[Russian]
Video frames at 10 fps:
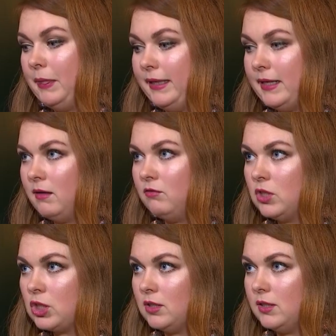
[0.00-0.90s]
я
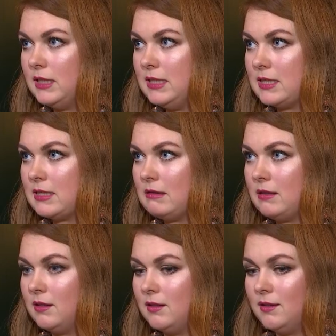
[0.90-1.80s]
вышла из
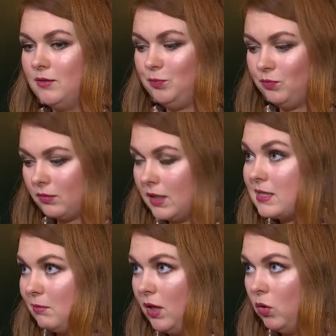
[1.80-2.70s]
э,
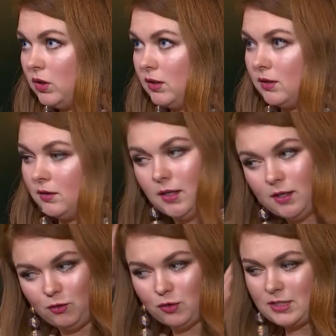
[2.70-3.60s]
самолета
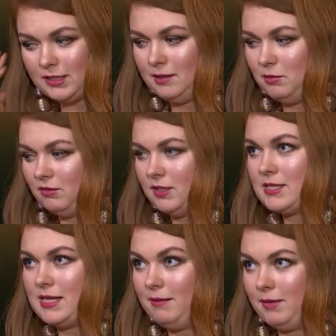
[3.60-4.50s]
вот с такими
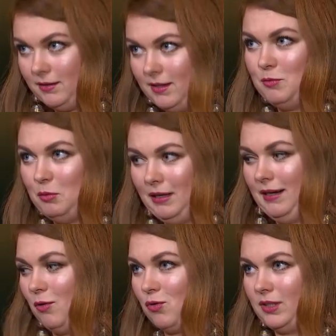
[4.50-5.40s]
волосами, они у меня были
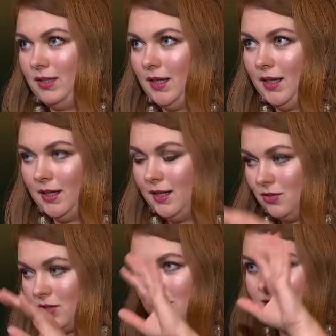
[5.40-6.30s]
короткие, да,
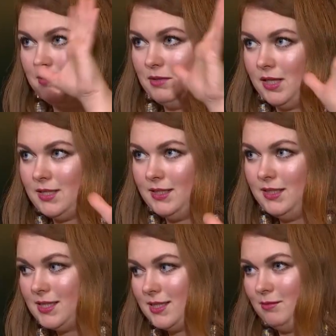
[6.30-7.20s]
то есть со всеми
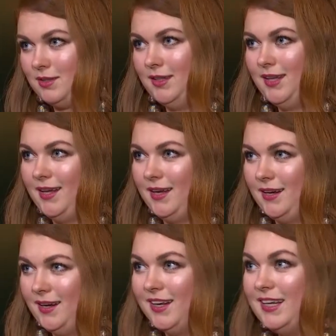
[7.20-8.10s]
ресницами,
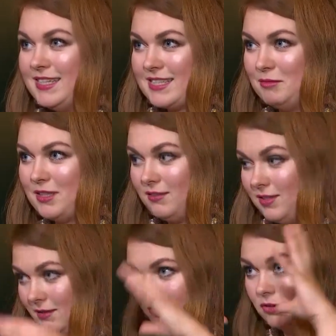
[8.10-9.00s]
э, линзами,
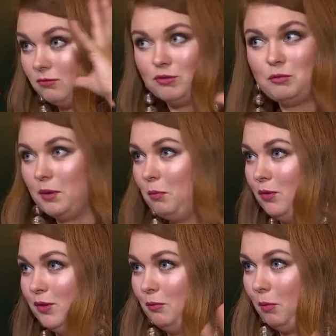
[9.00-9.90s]
совсем вот, вот при
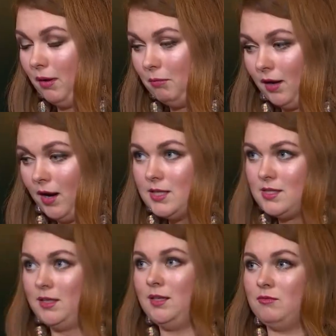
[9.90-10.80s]
полном
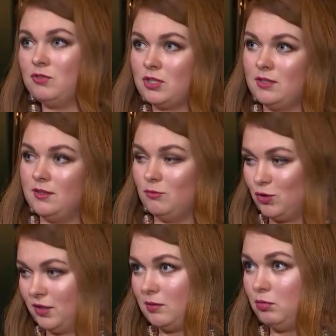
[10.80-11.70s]
параде, и я вышла
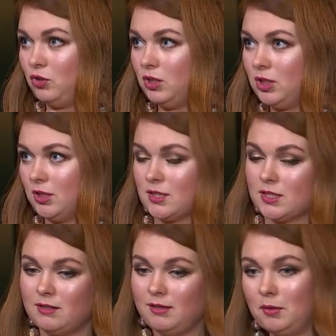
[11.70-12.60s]
уже на каблучищах
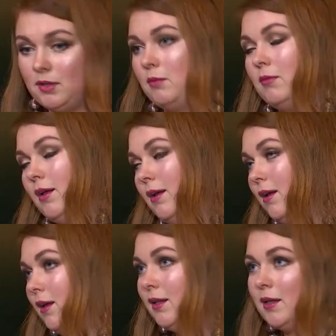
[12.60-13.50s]
со словами там
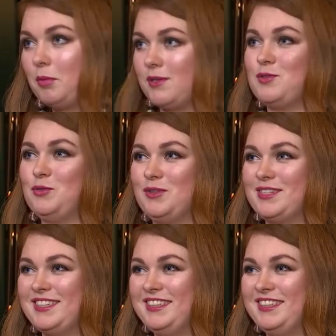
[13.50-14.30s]
я так проснулась.